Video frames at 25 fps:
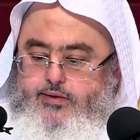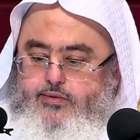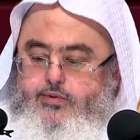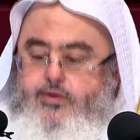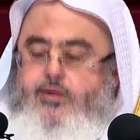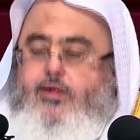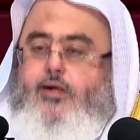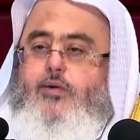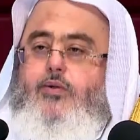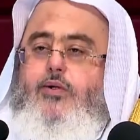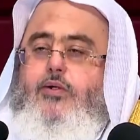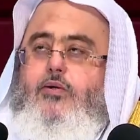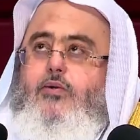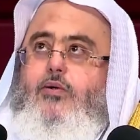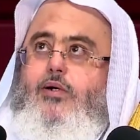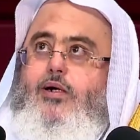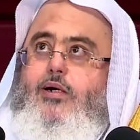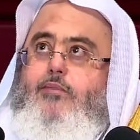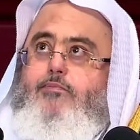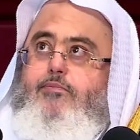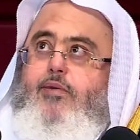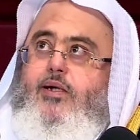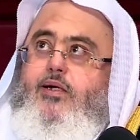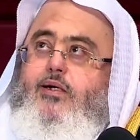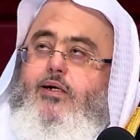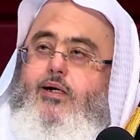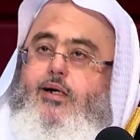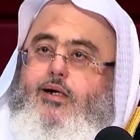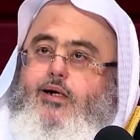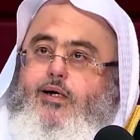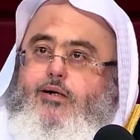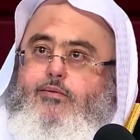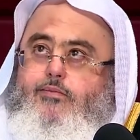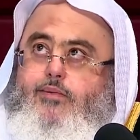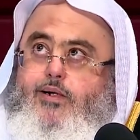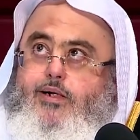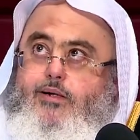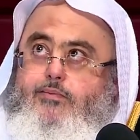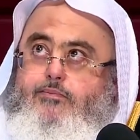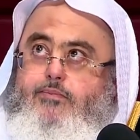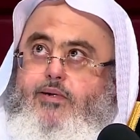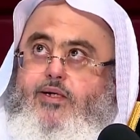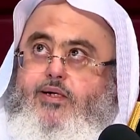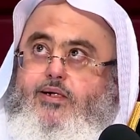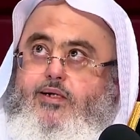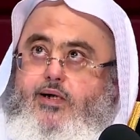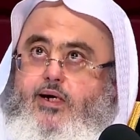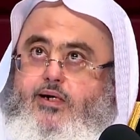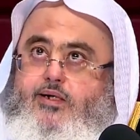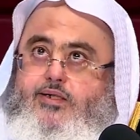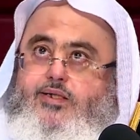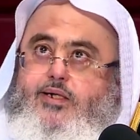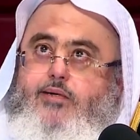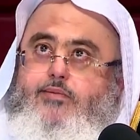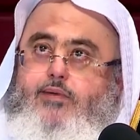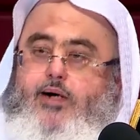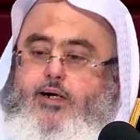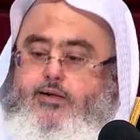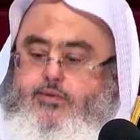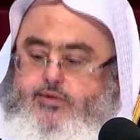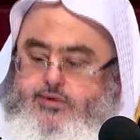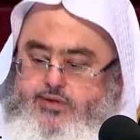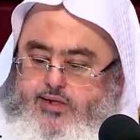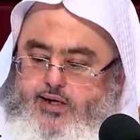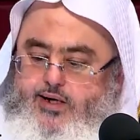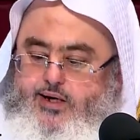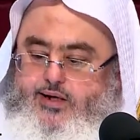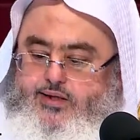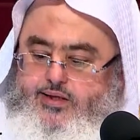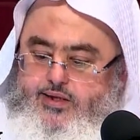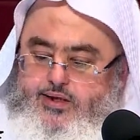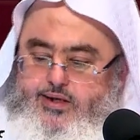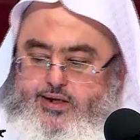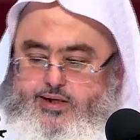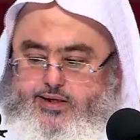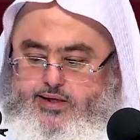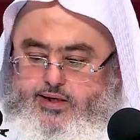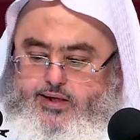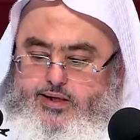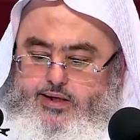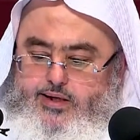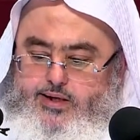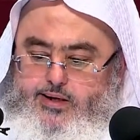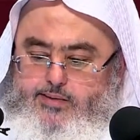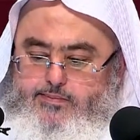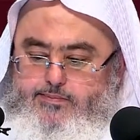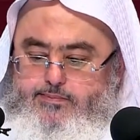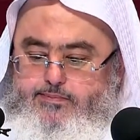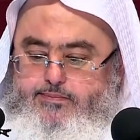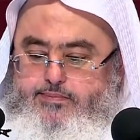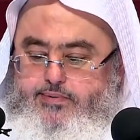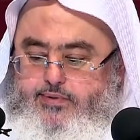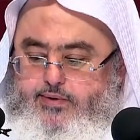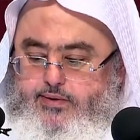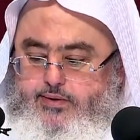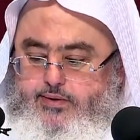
وإذا هو يقول لبيك اللهم لبيك يعني سمعا وطاعة لك يا رب